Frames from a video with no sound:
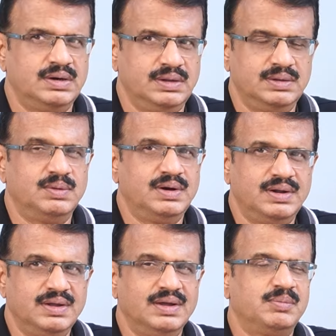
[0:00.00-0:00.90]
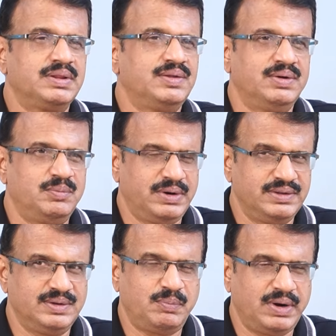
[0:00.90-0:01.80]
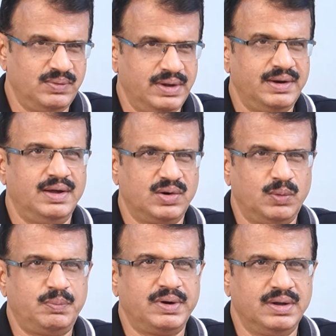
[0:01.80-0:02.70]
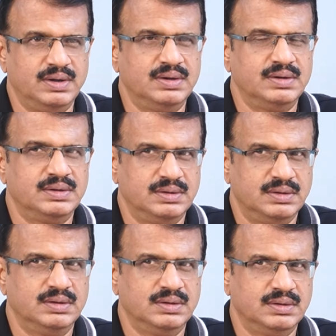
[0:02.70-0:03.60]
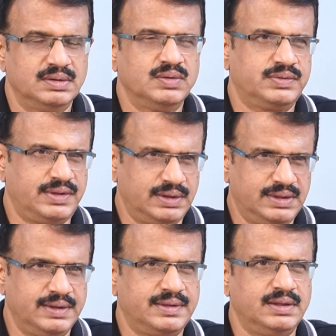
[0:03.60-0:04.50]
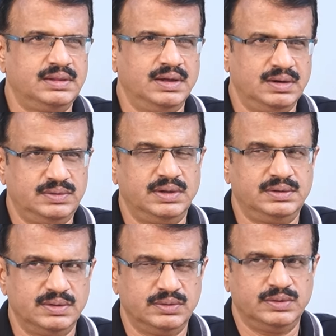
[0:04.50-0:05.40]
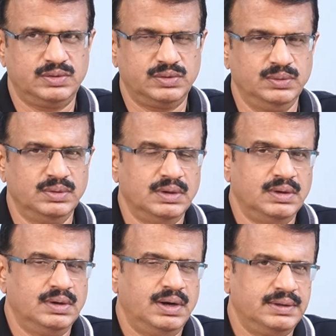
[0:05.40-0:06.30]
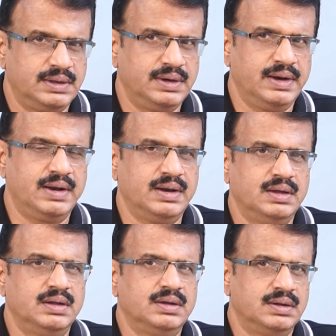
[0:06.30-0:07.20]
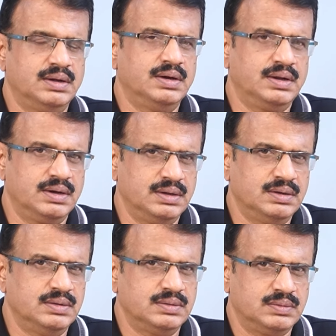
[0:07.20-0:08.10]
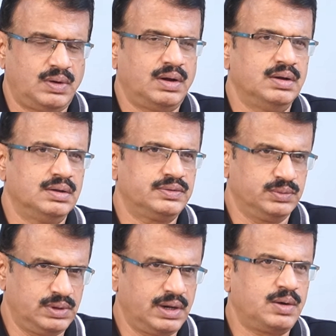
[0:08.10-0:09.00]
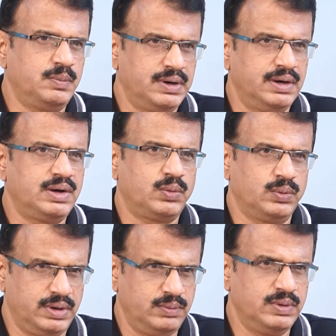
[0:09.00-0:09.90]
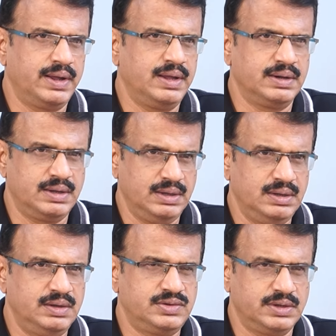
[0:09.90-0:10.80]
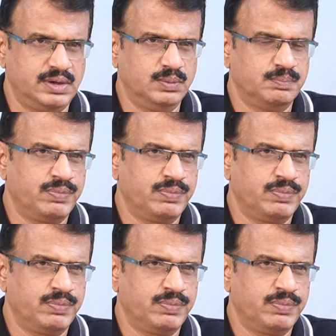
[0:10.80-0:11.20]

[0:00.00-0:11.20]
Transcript: నిజమని అబద్ధం అని మనం చెప్పలేము ఆయన ఆరోపణలో సాధ్యాసాధ్యాలు చర్చించవచ్చు అయితే నిన్న ఆయన ఒక సుదీర్ఘమైన ఇంటర్వ్యూ టీవీ నైన్కి ఇచ్చారు